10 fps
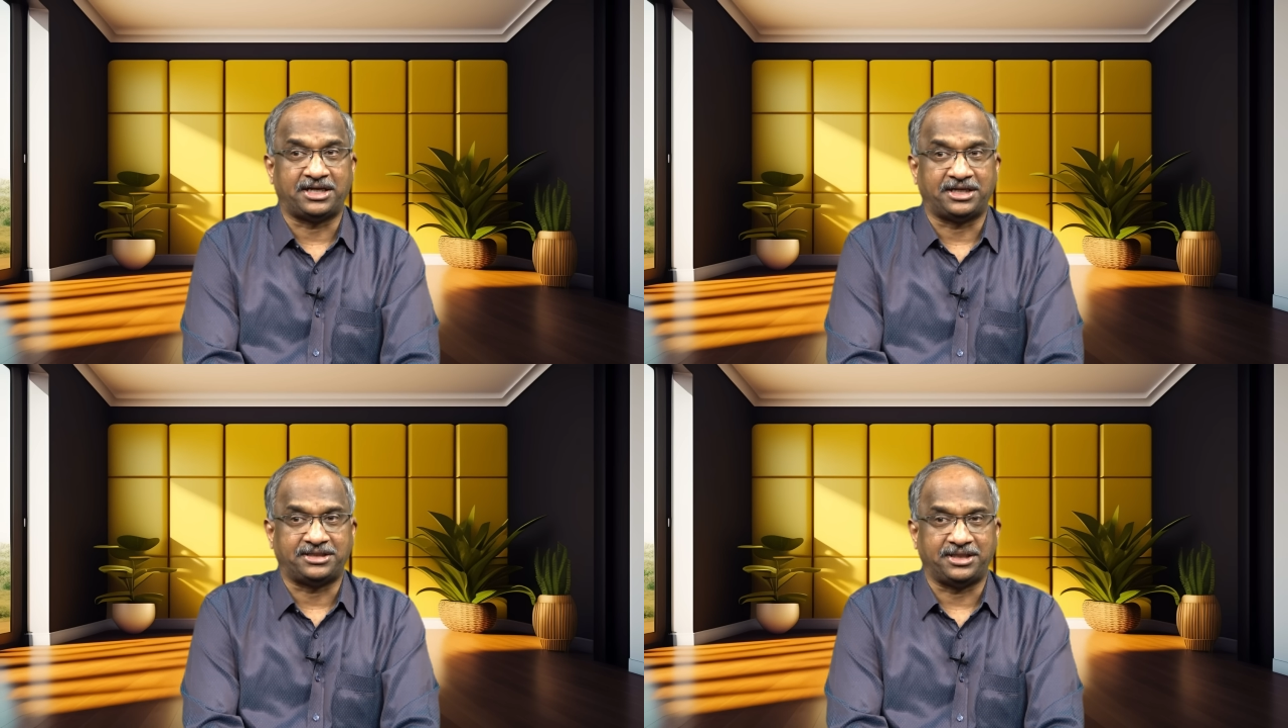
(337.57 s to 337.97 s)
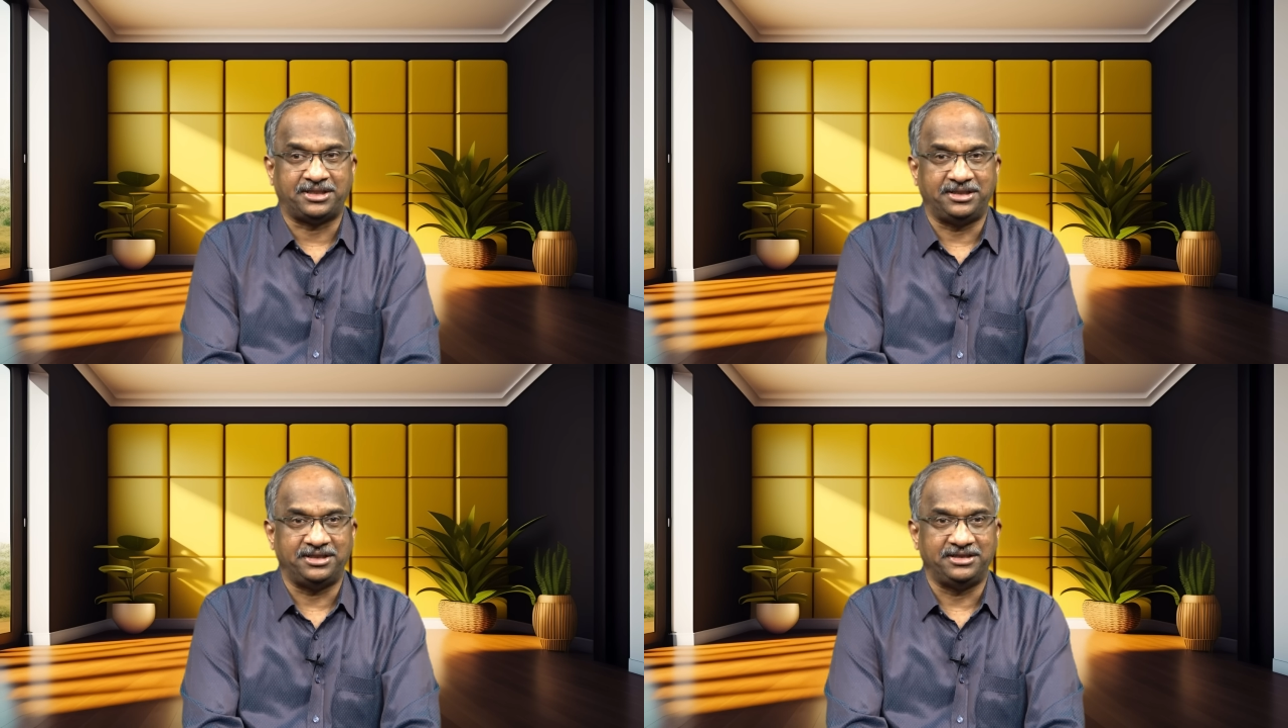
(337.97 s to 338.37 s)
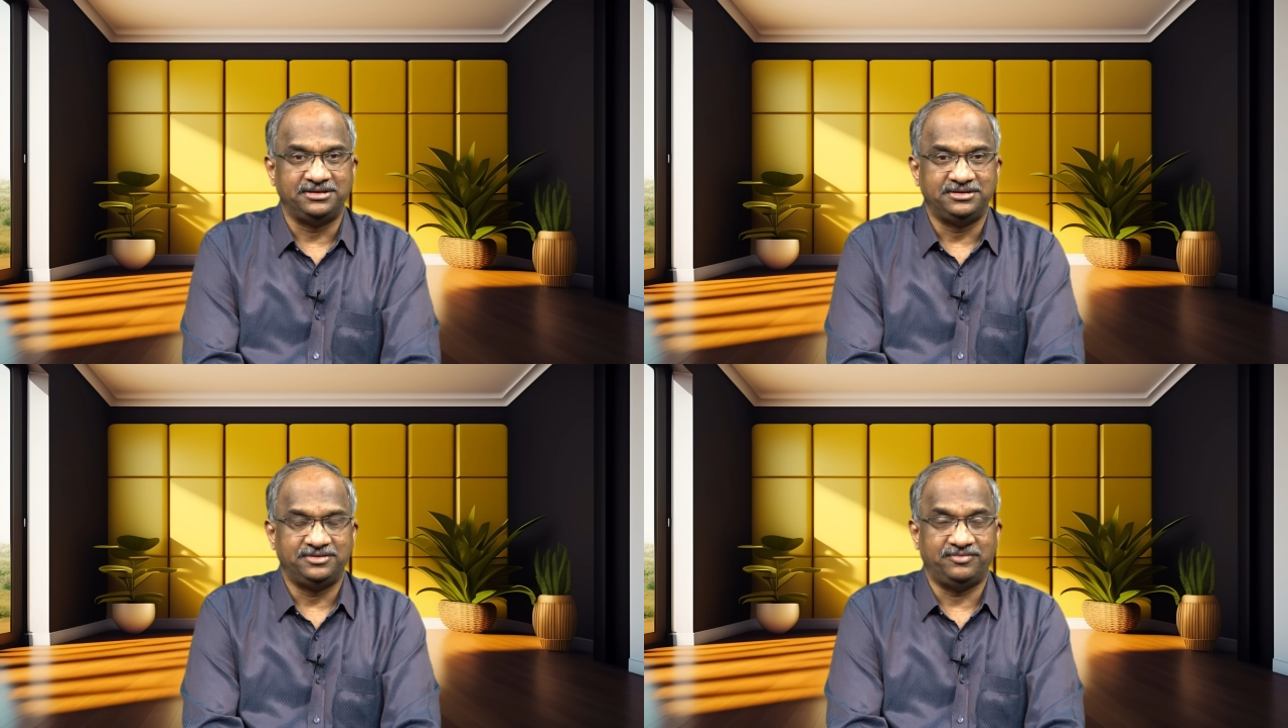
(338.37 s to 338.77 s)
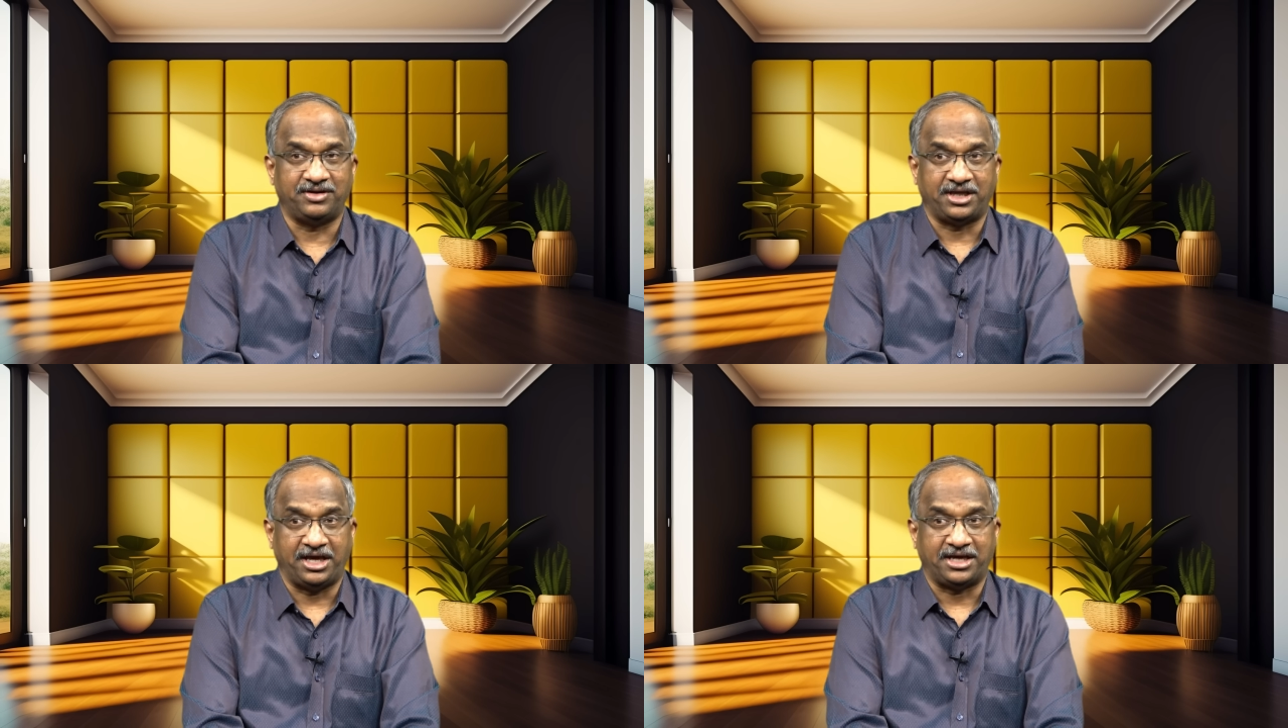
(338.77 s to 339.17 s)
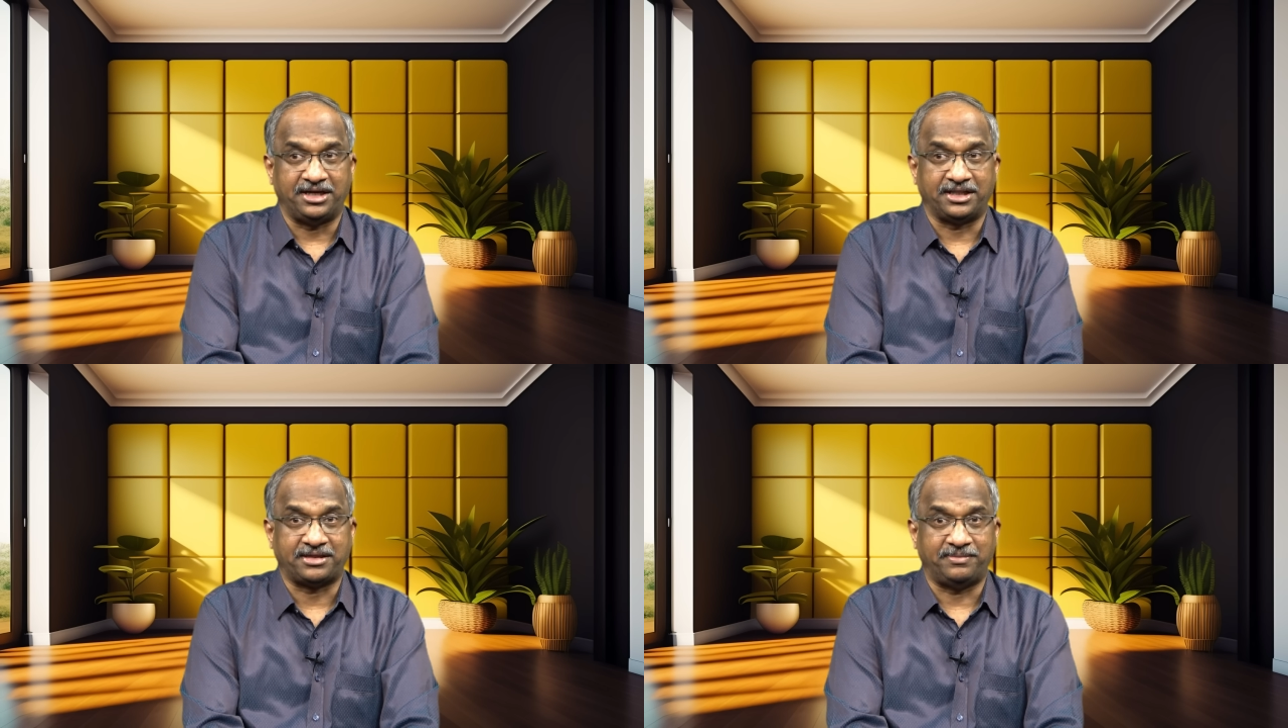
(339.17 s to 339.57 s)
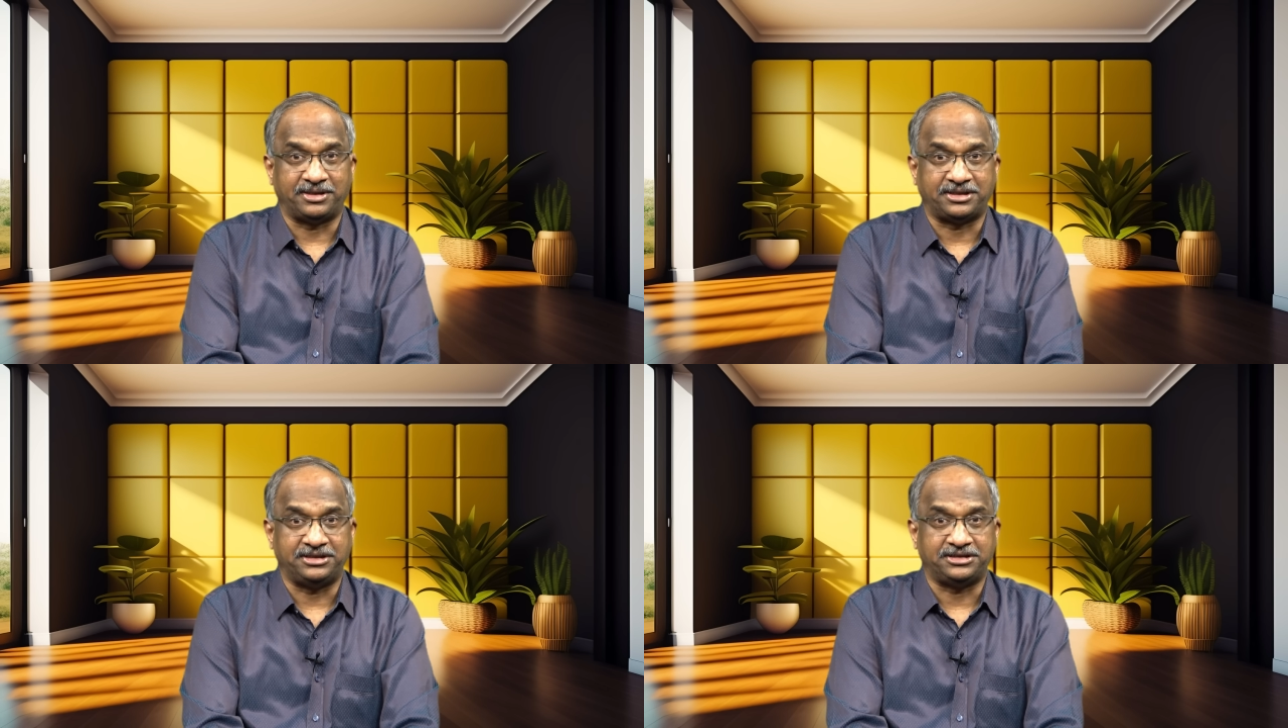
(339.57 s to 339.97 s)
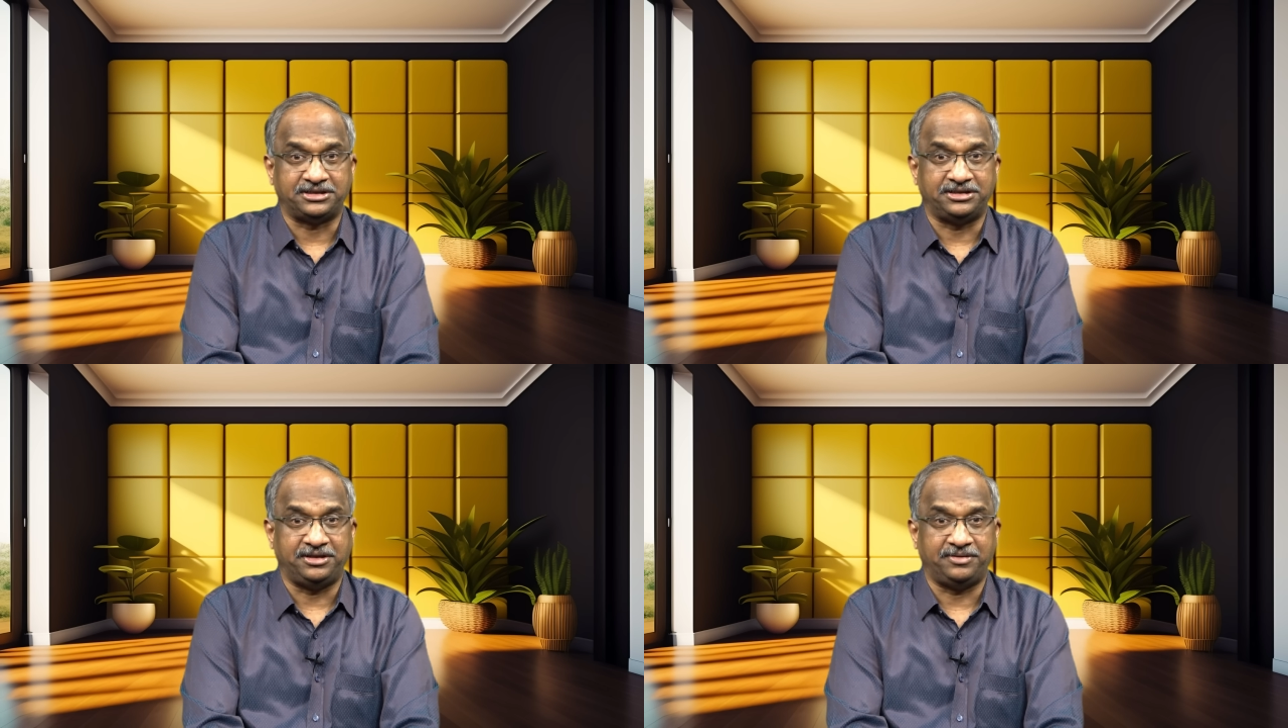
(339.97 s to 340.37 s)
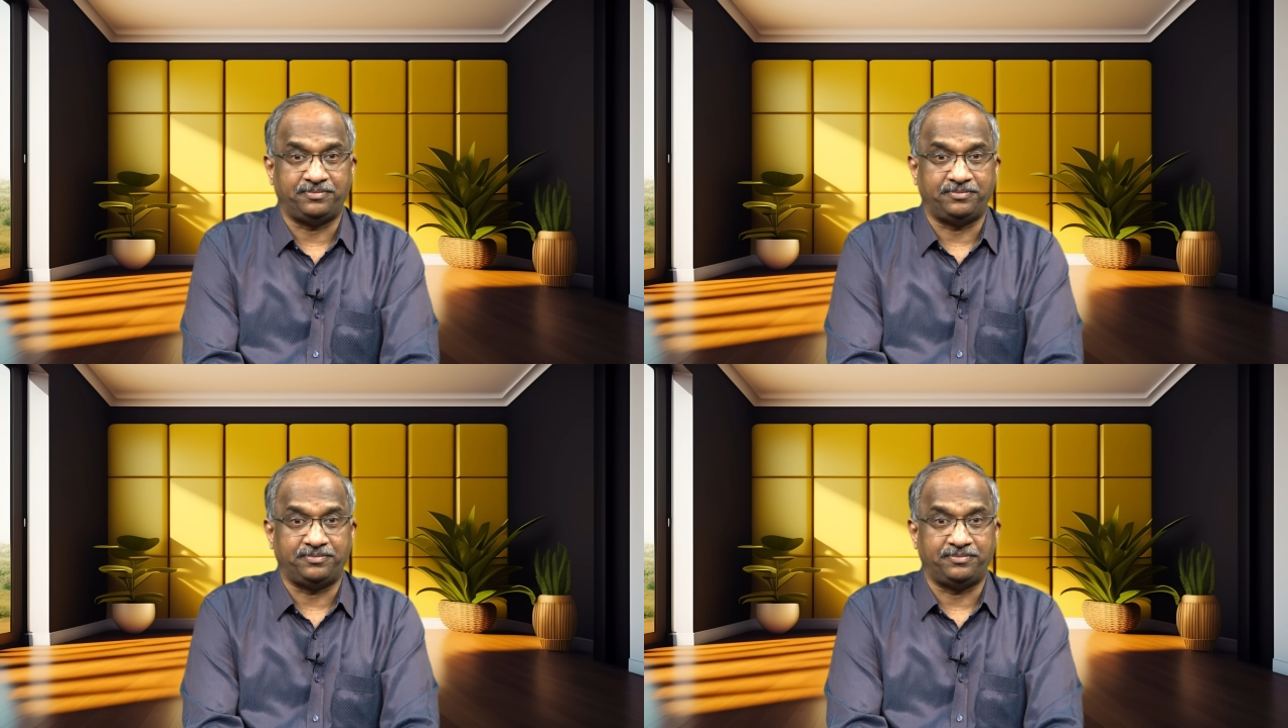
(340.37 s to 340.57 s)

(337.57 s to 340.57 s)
దగ్గరకు తీసింది వర్గీకరణ సమర్థించింది